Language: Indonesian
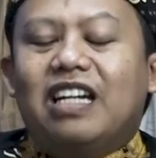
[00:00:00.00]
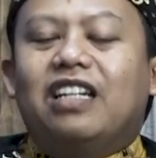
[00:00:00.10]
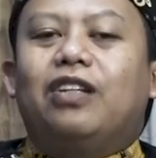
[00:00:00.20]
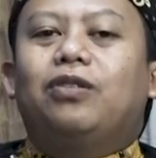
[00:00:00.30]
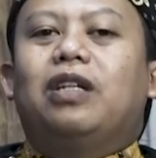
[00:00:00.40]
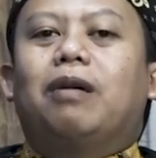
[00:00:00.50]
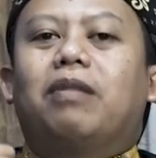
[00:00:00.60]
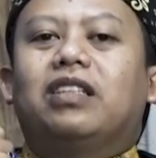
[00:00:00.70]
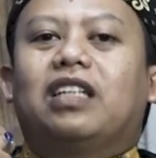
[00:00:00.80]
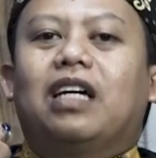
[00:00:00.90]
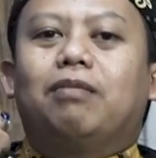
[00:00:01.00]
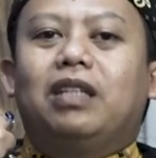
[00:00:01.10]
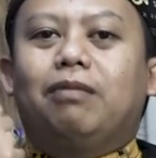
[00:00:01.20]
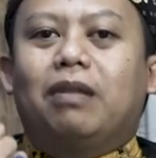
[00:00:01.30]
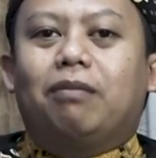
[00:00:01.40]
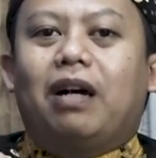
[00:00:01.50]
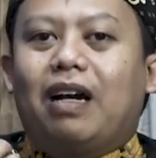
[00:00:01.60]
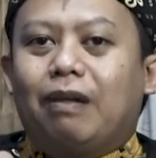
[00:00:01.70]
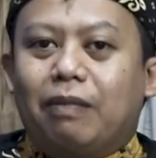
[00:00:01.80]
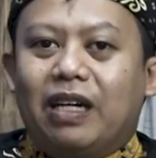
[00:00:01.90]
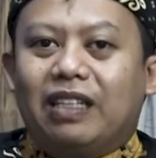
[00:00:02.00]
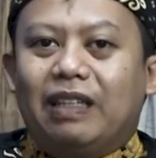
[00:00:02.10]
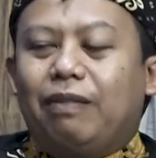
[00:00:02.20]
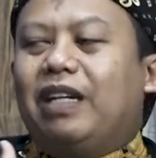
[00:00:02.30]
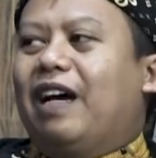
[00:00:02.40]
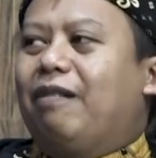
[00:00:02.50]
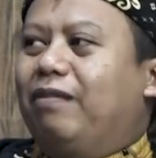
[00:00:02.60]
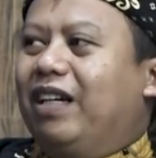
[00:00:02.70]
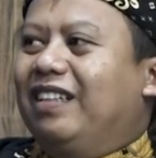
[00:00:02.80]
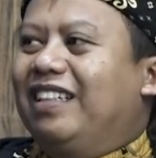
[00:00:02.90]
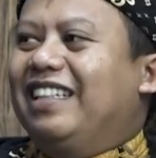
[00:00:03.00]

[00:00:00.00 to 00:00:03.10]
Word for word: dan juga mazhab Imam Ahmad bin Hambal.